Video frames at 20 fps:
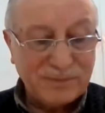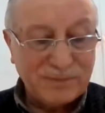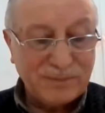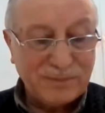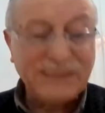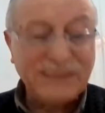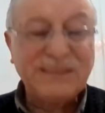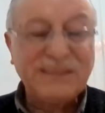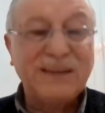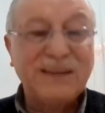
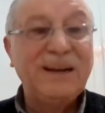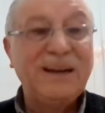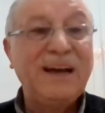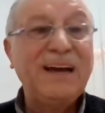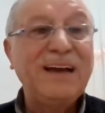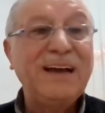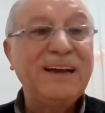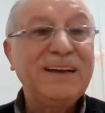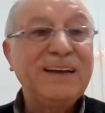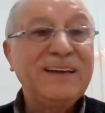
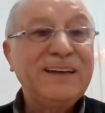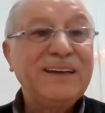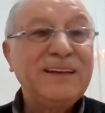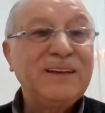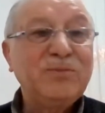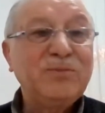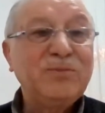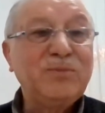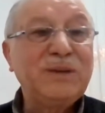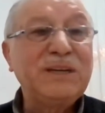Mesela
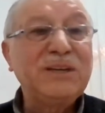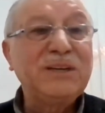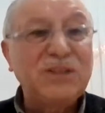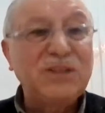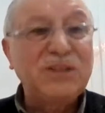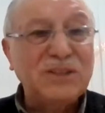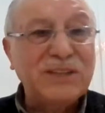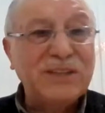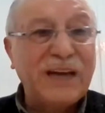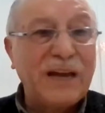
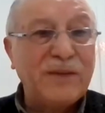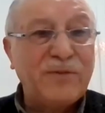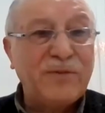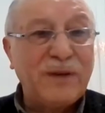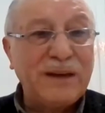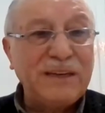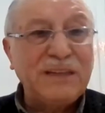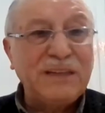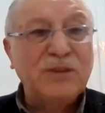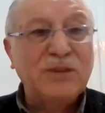birinci
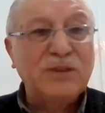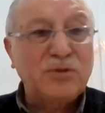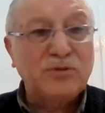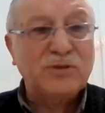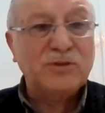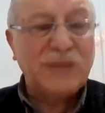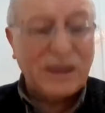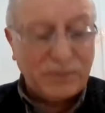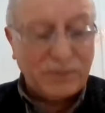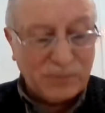sayfa, ilk
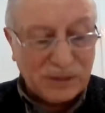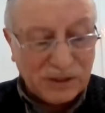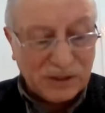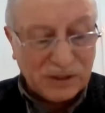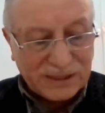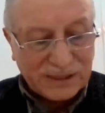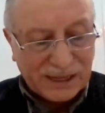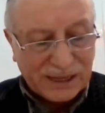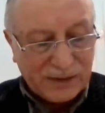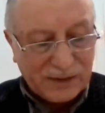gözüken birinci
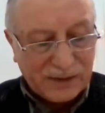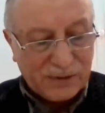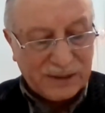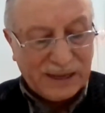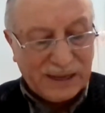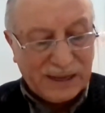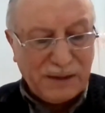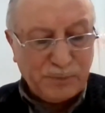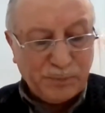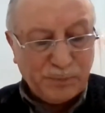
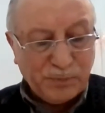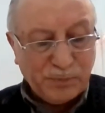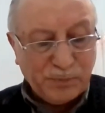sayfada